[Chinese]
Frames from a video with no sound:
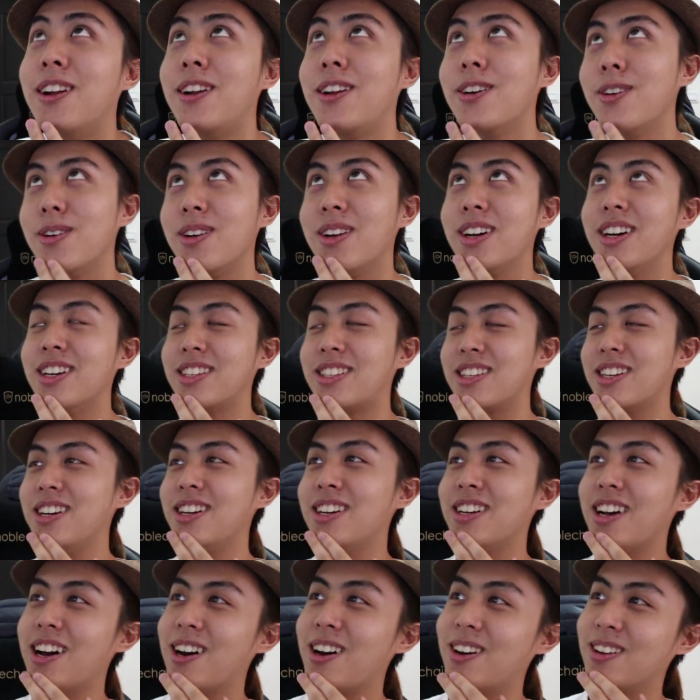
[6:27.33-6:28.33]
六月二十
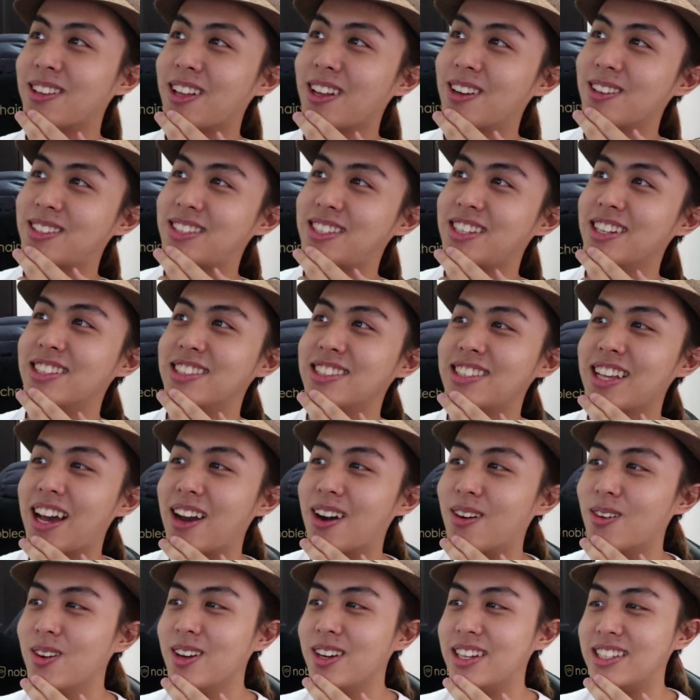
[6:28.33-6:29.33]
二号到现
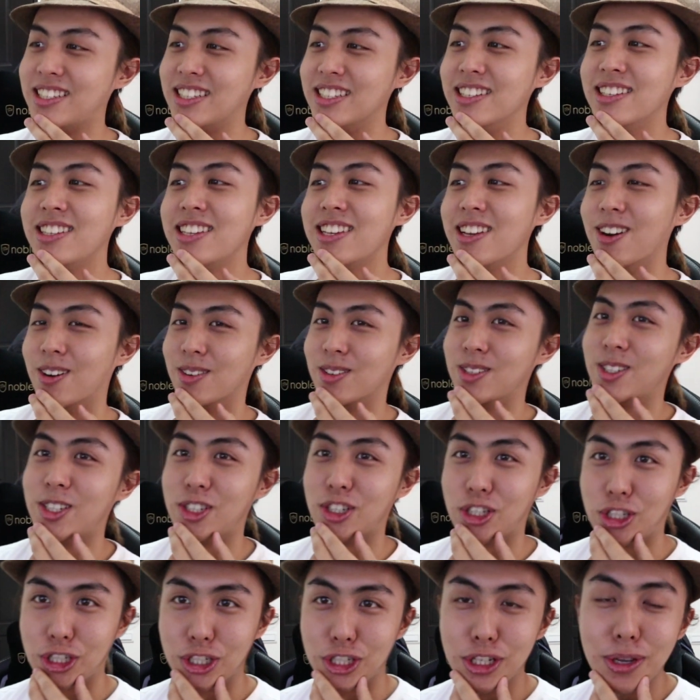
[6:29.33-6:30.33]
在，我已经有
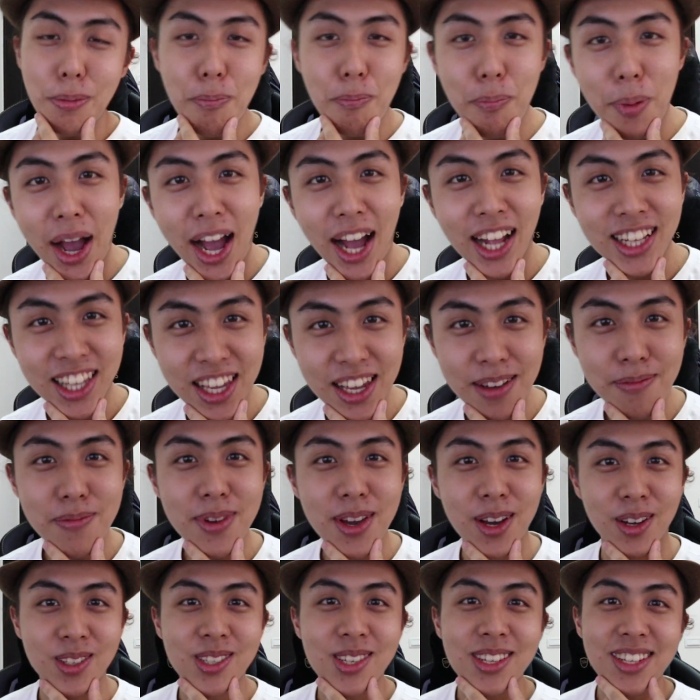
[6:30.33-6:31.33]
十八天
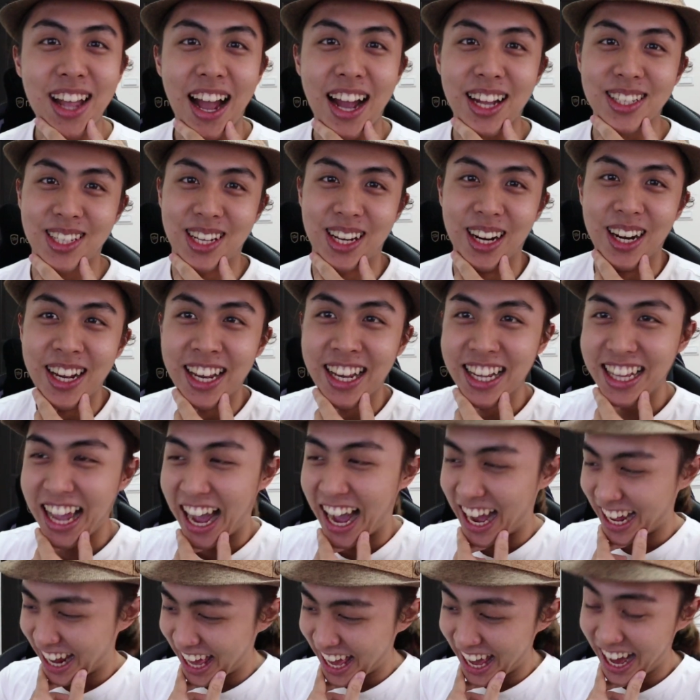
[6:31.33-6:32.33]
没有去打吹
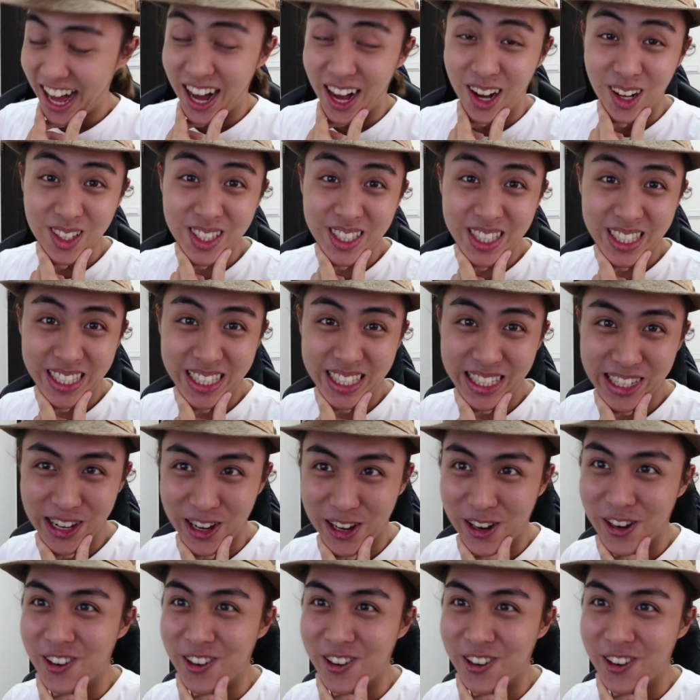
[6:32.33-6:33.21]
塔了，好久